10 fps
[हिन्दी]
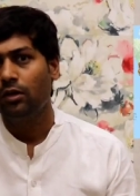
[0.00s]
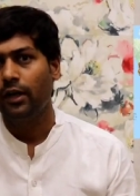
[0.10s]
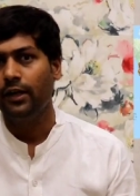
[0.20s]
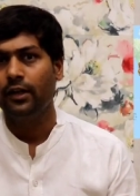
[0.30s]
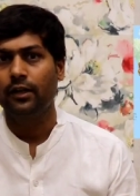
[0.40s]

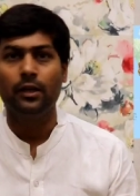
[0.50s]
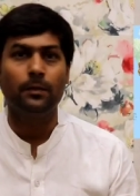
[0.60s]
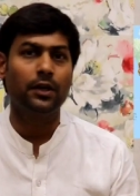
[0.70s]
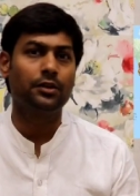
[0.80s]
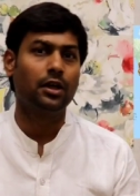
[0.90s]
कहीं ना कहीं
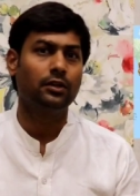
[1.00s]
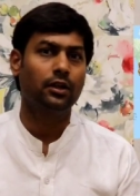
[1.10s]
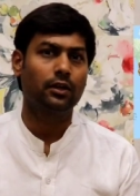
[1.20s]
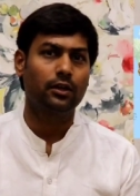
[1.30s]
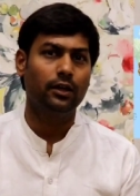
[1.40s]
परेशान
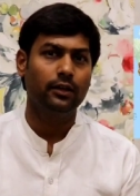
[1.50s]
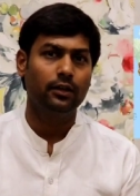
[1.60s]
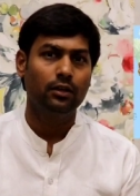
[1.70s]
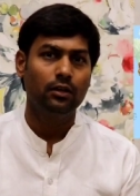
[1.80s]
कर रखा है